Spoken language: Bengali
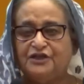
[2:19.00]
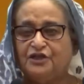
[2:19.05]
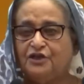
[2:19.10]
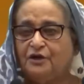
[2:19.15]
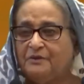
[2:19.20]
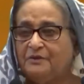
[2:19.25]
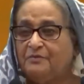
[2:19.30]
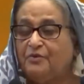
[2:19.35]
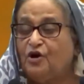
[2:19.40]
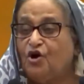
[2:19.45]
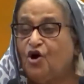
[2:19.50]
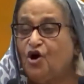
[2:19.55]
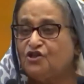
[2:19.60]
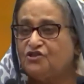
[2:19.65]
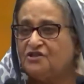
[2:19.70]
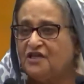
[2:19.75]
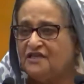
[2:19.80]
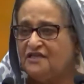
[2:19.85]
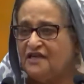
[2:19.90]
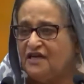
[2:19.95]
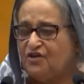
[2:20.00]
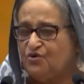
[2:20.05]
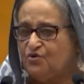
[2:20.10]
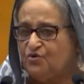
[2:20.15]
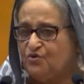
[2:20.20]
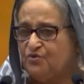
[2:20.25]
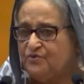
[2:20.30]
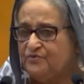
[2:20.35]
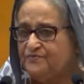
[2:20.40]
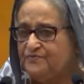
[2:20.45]
আটই নভেম্বর হরতাল
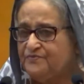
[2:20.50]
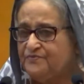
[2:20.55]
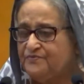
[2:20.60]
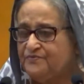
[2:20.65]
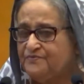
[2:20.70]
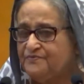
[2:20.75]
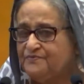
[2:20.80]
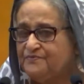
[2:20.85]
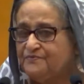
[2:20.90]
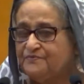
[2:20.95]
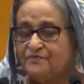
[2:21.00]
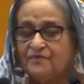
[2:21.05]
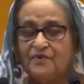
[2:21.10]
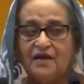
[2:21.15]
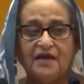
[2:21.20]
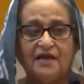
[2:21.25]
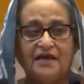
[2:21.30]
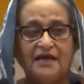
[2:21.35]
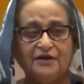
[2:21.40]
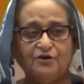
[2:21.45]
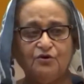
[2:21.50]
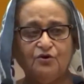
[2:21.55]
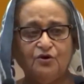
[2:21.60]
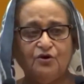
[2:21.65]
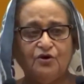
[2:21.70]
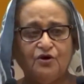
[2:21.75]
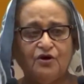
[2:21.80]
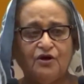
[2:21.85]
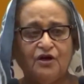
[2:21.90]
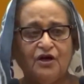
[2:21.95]
ডাকলো কেন
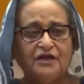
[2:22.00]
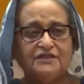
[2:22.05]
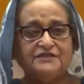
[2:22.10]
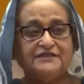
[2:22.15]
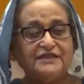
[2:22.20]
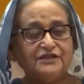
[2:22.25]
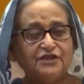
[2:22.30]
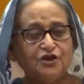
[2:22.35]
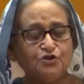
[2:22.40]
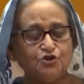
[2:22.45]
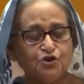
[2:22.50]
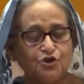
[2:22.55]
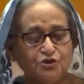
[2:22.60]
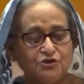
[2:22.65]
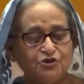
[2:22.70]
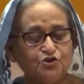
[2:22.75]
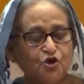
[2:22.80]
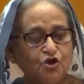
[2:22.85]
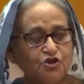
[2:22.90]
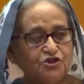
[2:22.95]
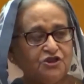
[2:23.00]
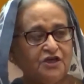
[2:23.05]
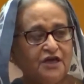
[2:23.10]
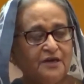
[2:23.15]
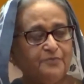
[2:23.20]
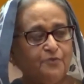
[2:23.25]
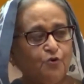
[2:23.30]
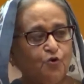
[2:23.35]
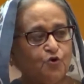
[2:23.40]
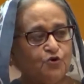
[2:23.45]
যাতে জজ
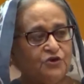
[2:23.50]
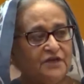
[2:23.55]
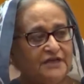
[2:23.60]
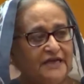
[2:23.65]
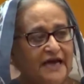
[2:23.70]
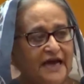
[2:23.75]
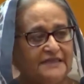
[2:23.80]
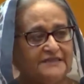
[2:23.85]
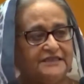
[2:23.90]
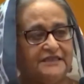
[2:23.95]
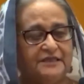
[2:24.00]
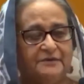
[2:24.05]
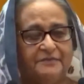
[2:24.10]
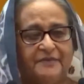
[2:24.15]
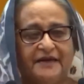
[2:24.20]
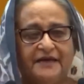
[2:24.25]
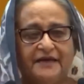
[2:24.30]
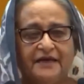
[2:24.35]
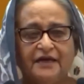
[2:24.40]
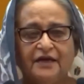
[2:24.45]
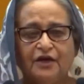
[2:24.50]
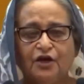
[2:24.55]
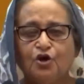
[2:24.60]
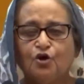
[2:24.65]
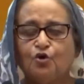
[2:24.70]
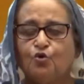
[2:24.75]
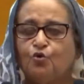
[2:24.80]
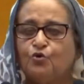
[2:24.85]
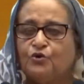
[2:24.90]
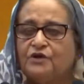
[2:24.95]
সাহেব কোর্টে না যেতে পারে
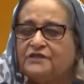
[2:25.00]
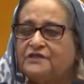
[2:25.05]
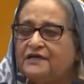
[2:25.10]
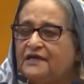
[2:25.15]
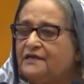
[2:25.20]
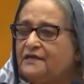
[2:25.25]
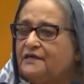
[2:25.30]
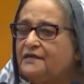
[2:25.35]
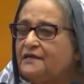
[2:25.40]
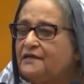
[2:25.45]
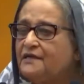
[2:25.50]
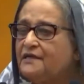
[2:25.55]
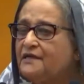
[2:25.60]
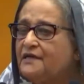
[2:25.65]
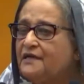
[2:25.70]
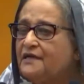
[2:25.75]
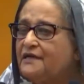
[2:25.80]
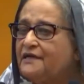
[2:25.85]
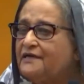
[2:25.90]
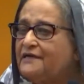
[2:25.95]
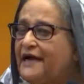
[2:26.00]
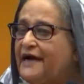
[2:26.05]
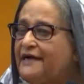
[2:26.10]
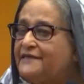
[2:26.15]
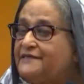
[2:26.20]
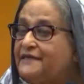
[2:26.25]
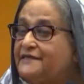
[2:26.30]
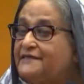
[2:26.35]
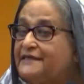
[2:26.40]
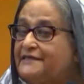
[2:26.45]
খুনিদের
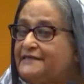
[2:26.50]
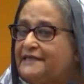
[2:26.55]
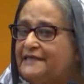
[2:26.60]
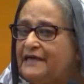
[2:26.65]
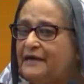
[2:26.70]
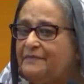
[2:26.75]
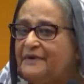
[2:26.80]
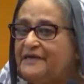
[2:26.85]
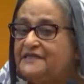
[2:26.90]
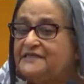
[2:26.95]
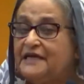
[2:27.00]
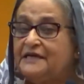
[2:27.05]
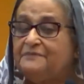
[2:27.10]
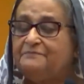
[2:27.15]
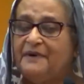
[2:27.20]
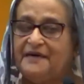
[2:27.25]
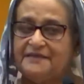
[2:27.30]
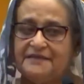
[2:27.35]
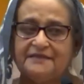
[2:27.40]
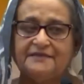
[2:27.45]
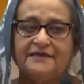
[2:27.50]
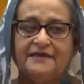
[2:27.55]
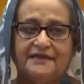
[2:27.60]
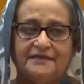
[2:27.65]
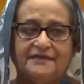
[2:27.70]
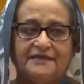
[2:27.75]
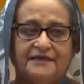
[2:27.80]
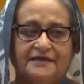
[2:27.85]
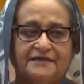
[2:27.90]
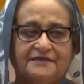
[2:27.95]
রায়টা দিতে না পারে সেই বাধা
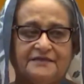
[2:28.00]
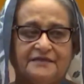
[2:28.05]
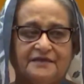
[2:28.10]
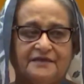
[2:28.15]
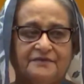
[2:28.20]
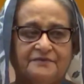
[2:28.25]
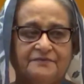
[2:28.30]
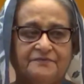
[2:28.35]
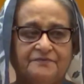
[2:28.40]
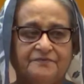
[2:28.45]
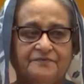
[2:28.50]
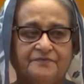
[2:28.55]
তারা দিয়েছে